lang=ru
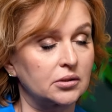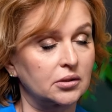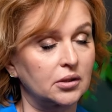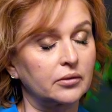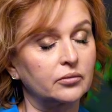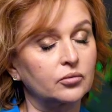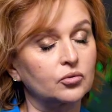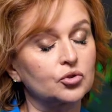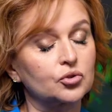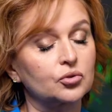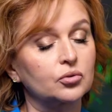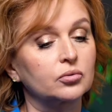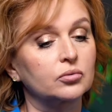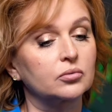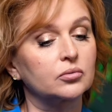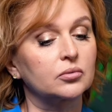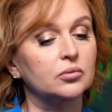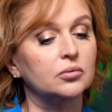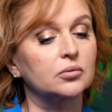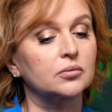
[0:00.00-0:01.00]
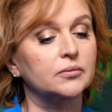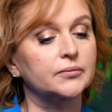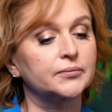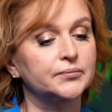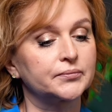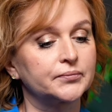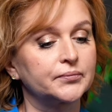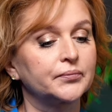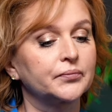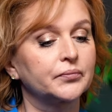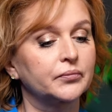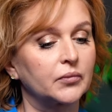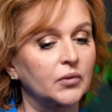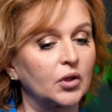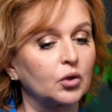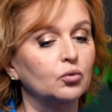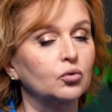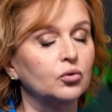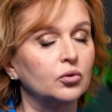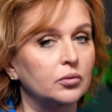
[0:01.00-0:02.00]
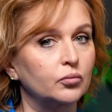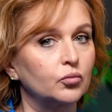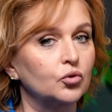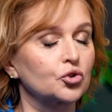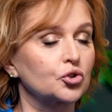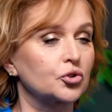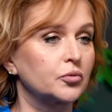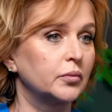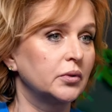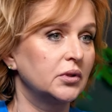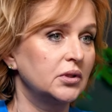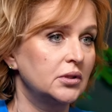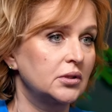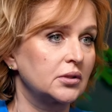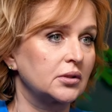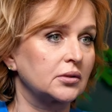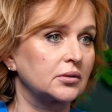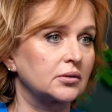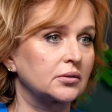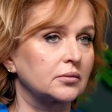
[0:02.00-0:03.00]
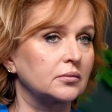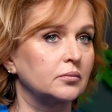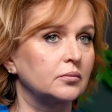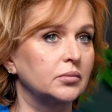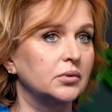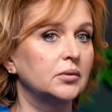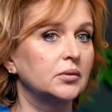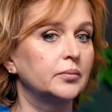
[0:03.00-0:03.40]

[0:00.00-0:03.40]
того, что такое может быть, э, был